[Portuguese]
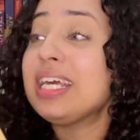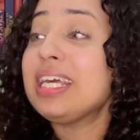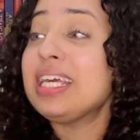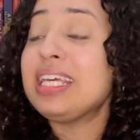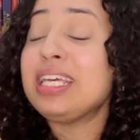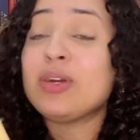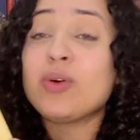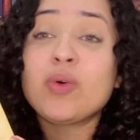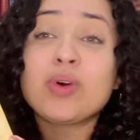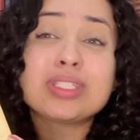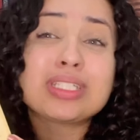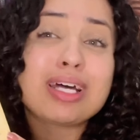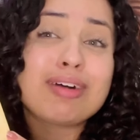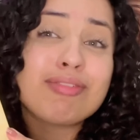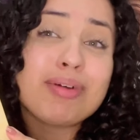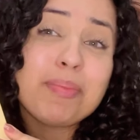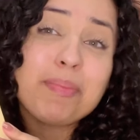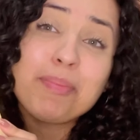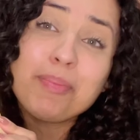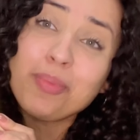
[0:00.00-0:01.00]
E eu
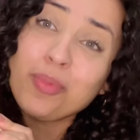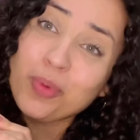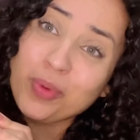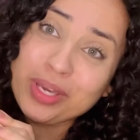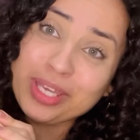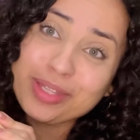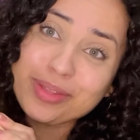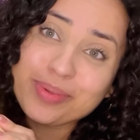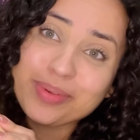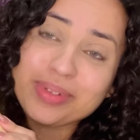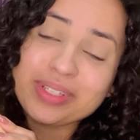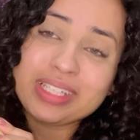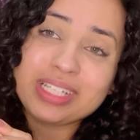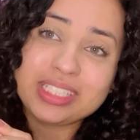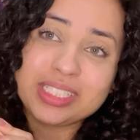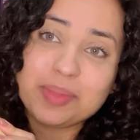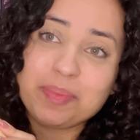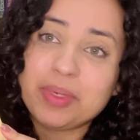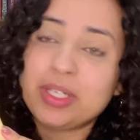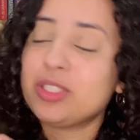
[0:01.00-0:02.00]
gostava muito
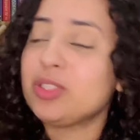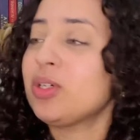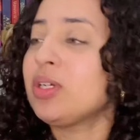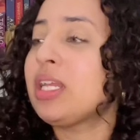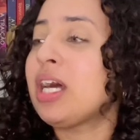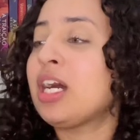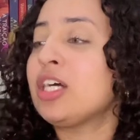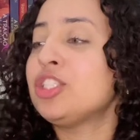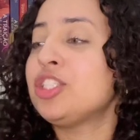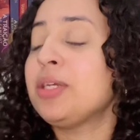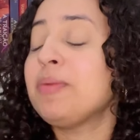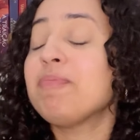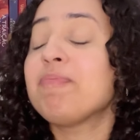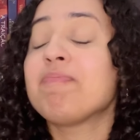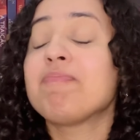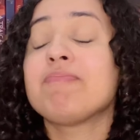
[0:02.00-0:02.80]
desse personagem.